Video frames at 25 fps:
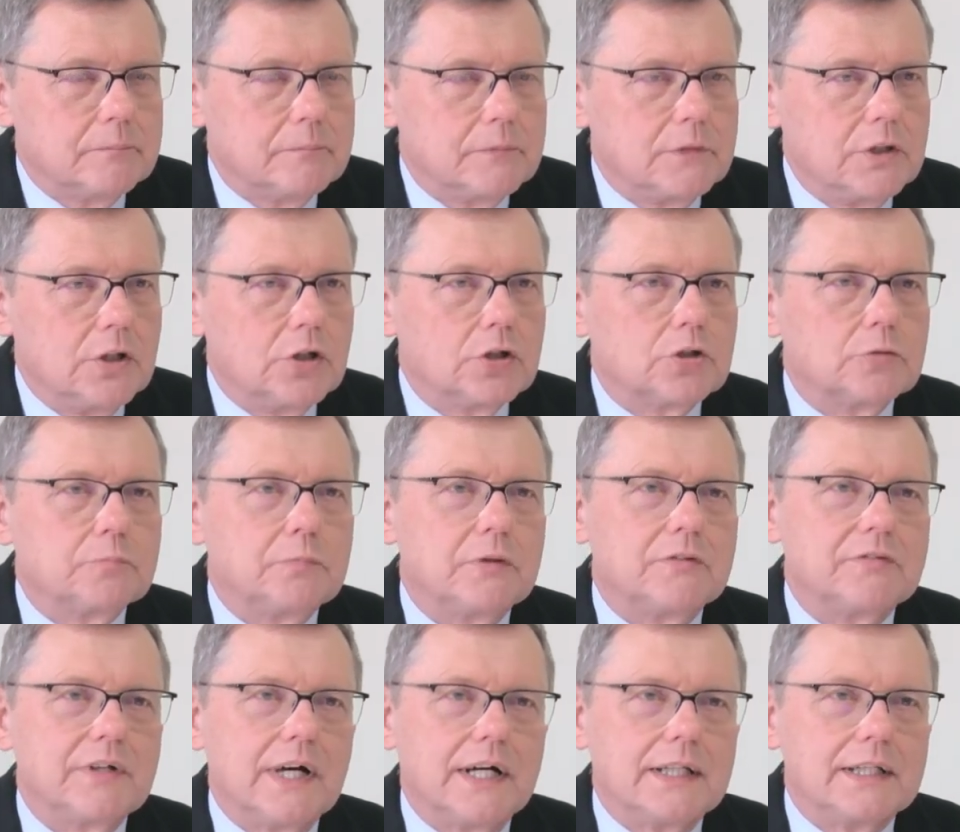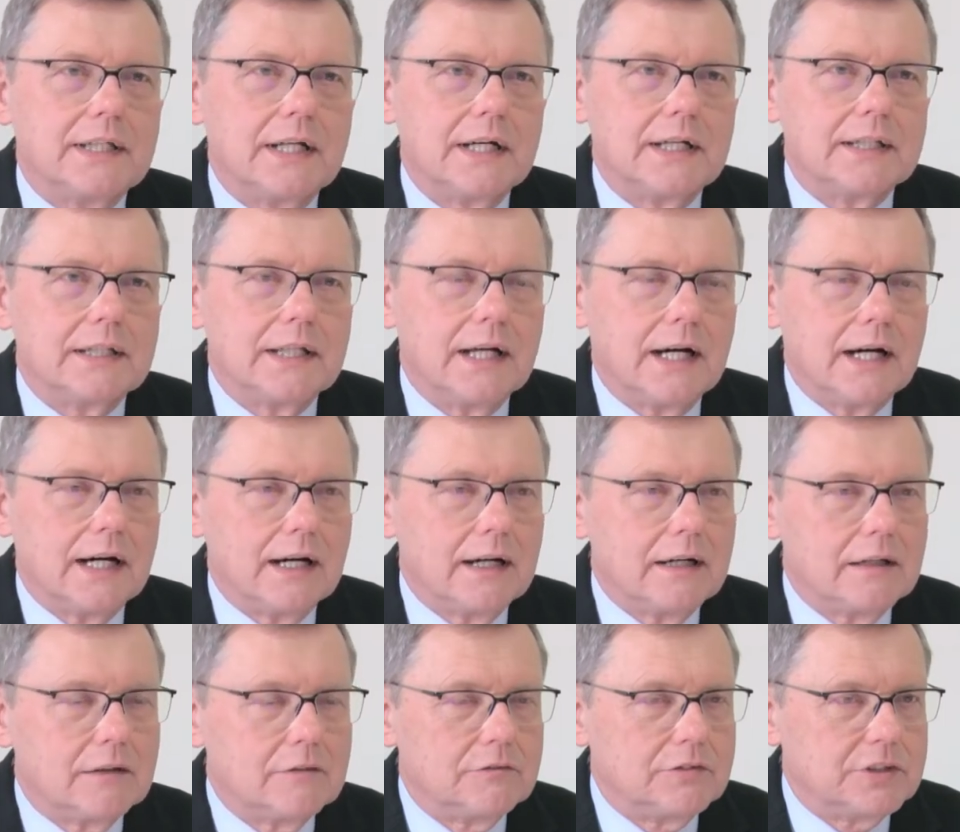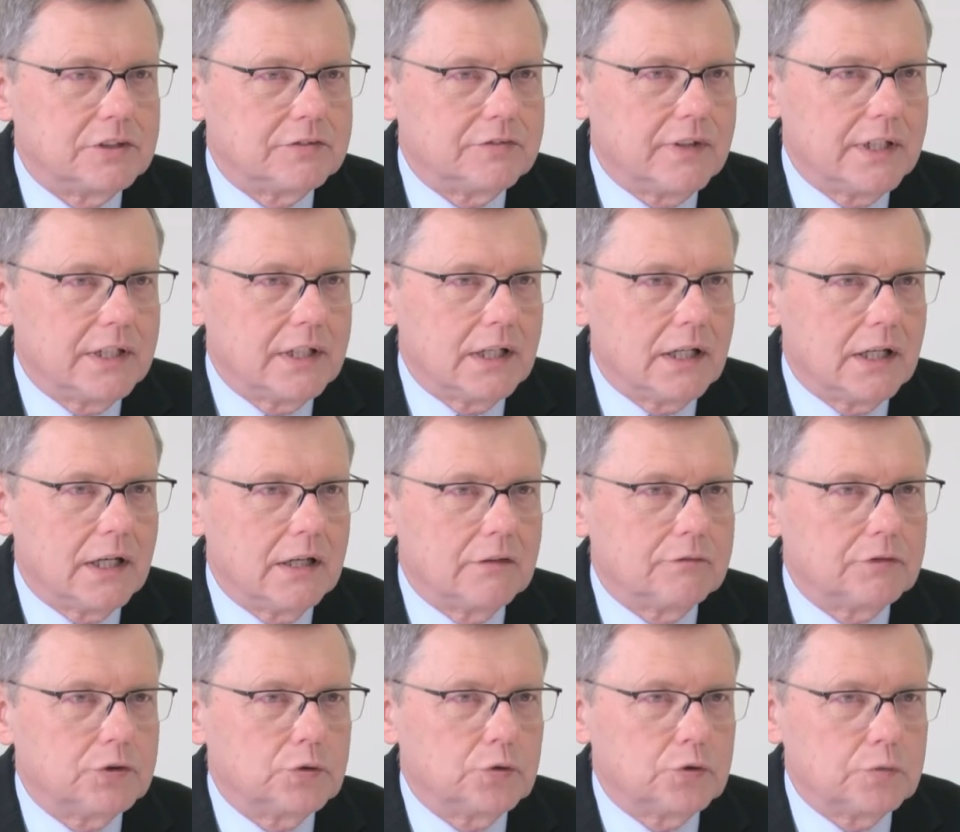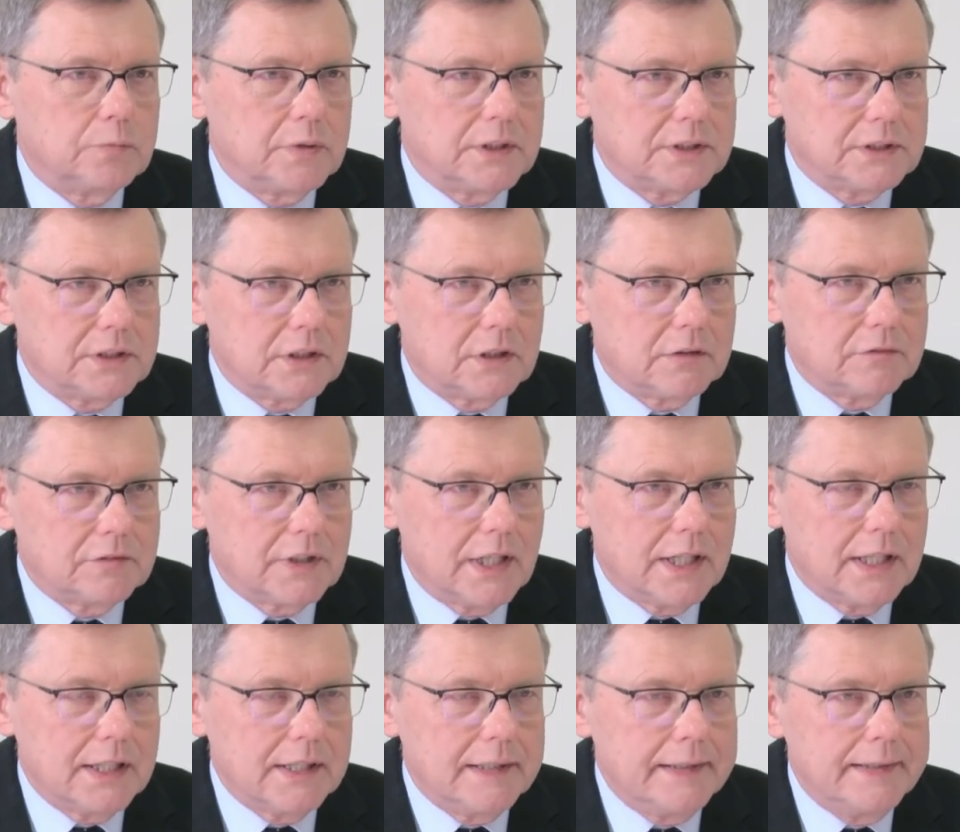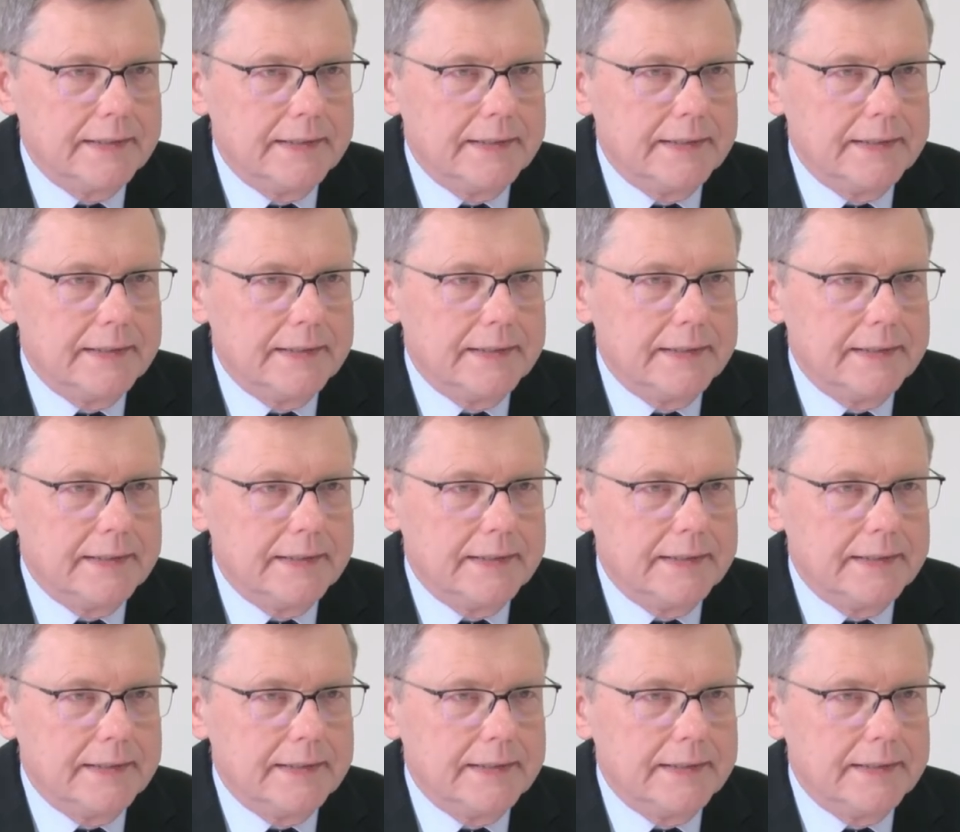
Nie odpowiada na wyzwania w służbie zdrowia.